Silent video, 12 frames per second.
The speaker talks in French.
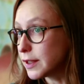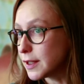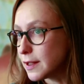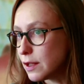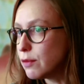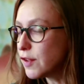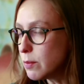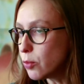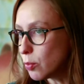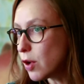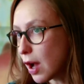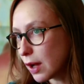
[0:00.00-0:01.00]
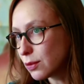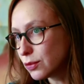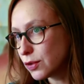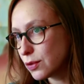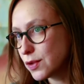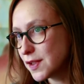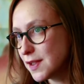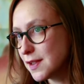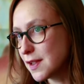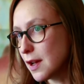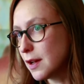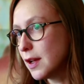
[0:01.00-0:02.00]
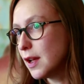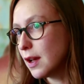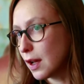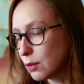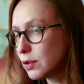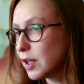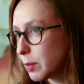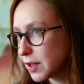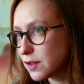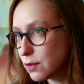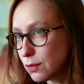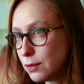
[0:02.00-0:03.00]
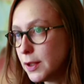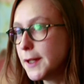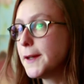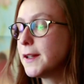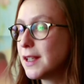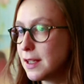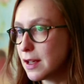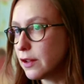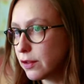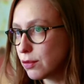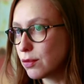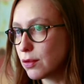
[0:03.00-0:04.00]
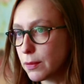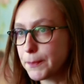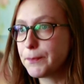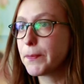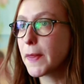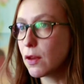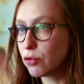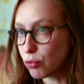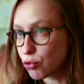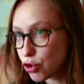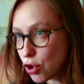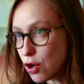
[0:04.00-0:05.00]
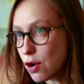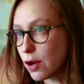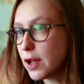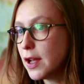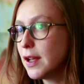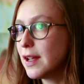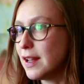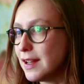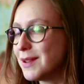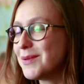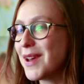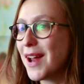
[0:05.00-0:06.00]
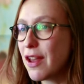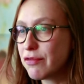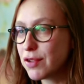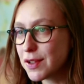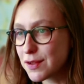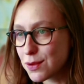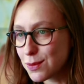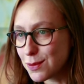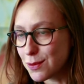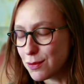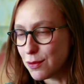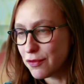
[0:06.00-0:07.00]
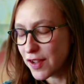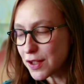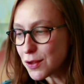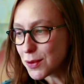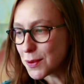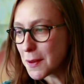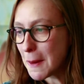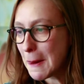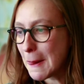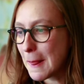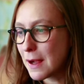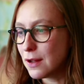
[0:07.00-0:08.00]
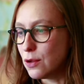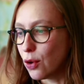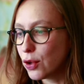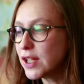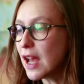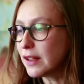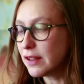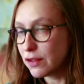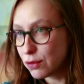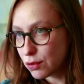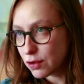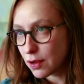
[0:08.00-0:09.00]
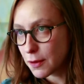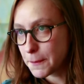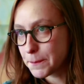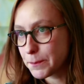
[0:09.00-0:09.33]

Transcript: Et, le film, pour moi, raconte aussi ça, raconte la pression qu'il y a sur son genre et à la fois le fait que le regard des autres,